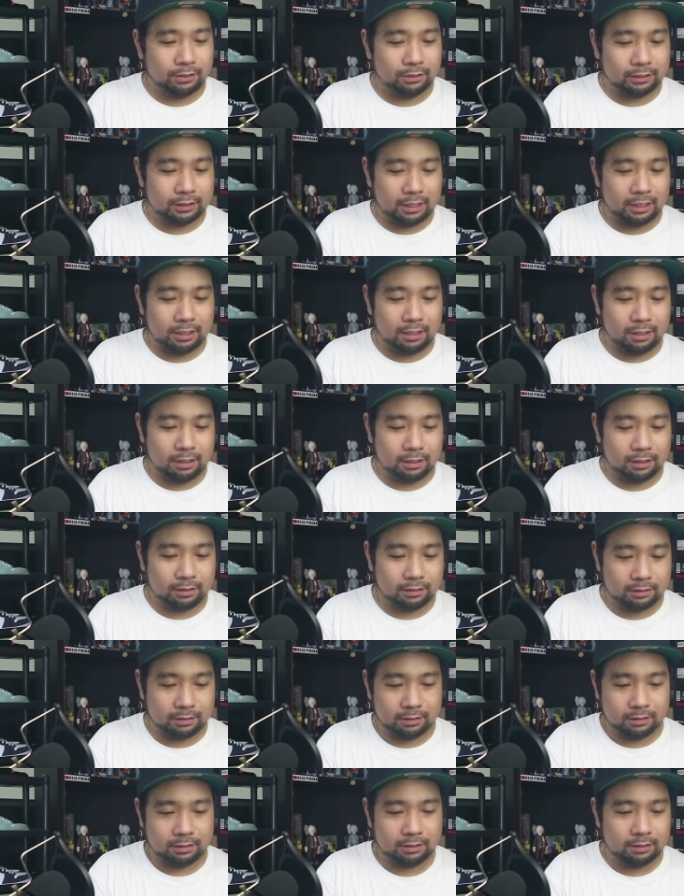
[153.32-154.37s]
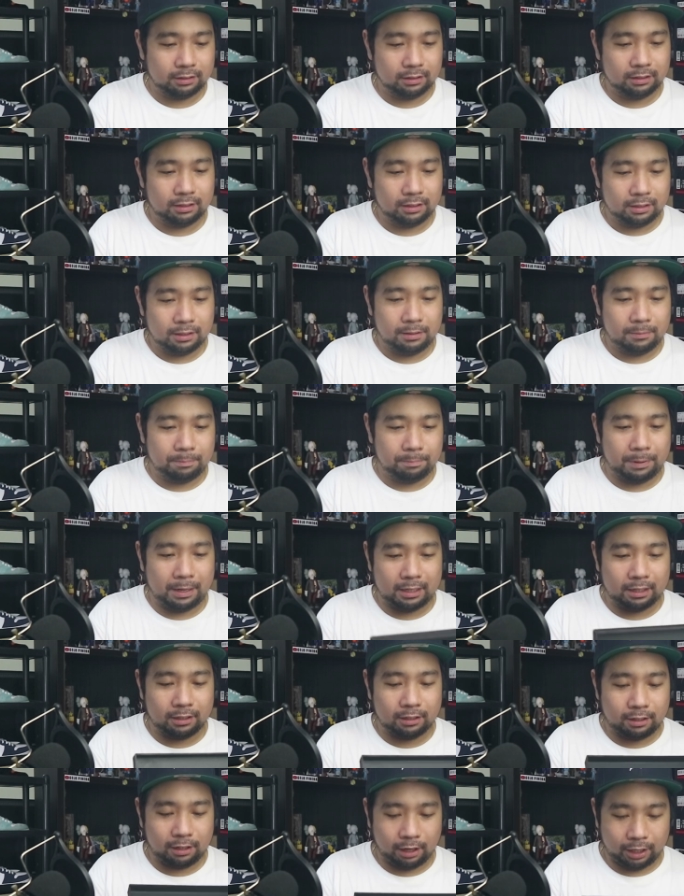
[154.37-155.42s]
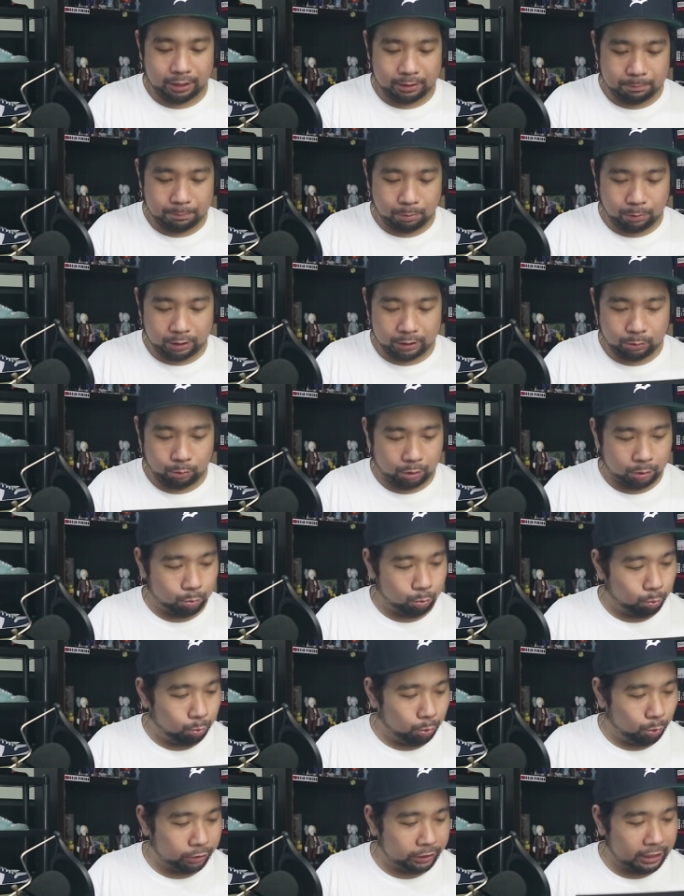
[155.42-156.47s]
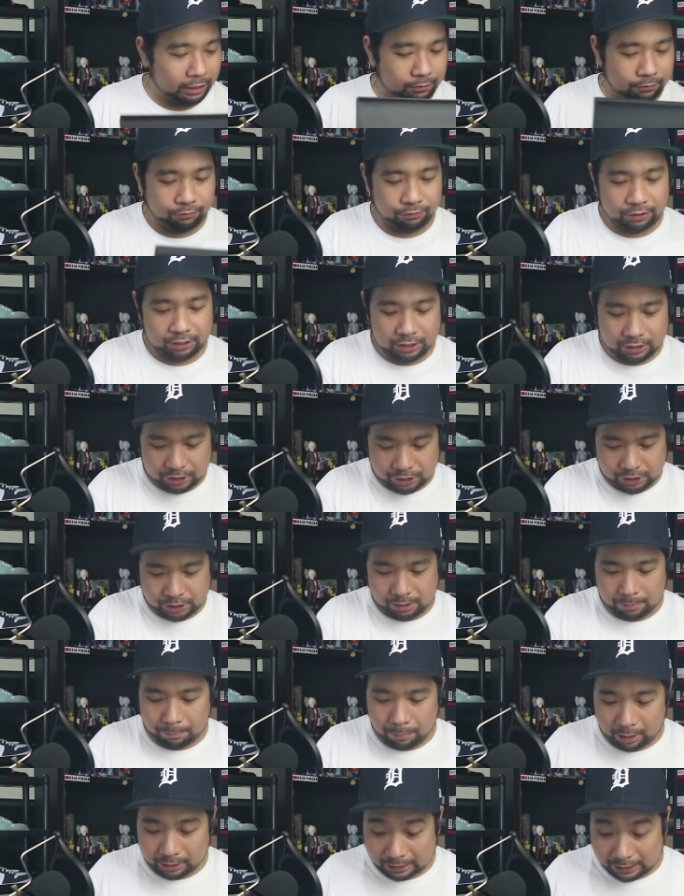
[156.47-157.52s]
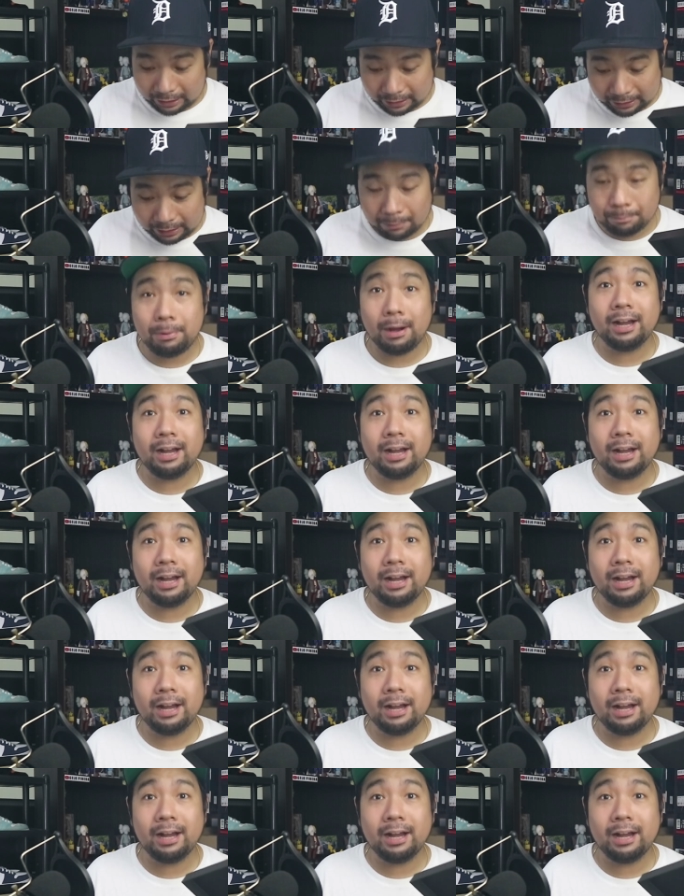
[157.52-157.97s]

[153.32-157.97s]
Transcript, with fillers: niyo. Talagang parang cardboard or wooden finish na box. Ang ganda ng